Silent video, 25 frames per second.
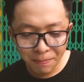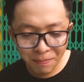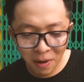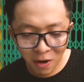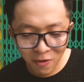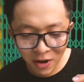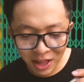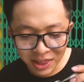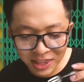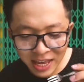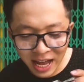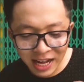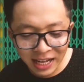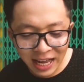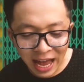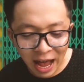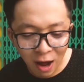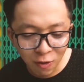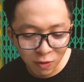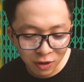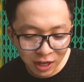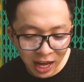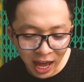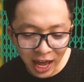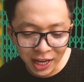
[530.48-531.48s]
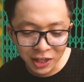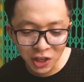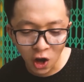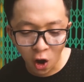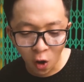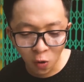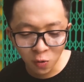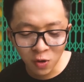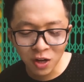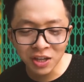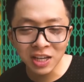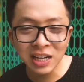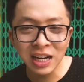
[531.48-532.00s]
Bảo đánh giá cao được hai
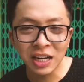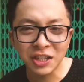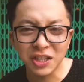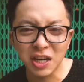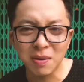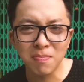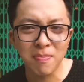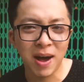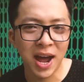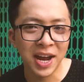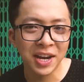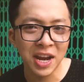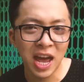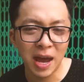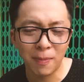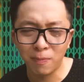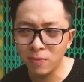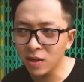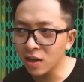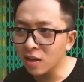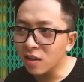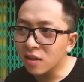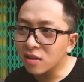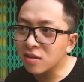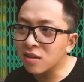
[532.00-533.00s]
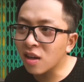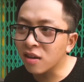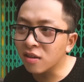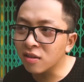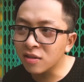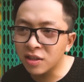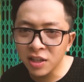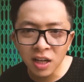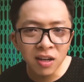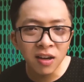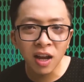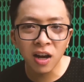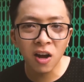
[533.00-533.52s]
chỗ, đó chính là trình bày đẹp, nhìn
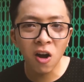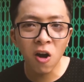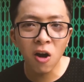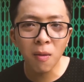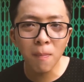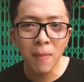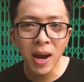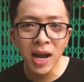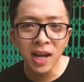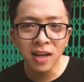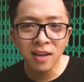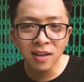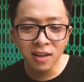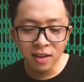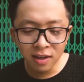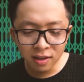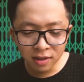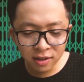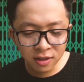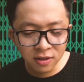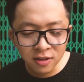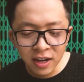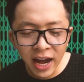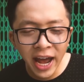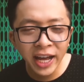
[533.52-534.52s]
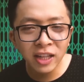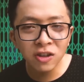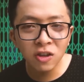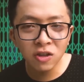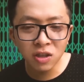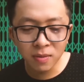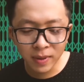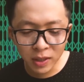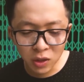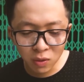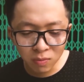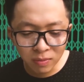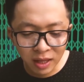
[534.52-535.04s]
rất là ngon mắt. Chưa ăn thôi
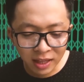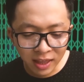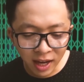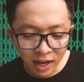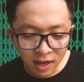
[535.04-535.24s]
nhưng mà chúng ta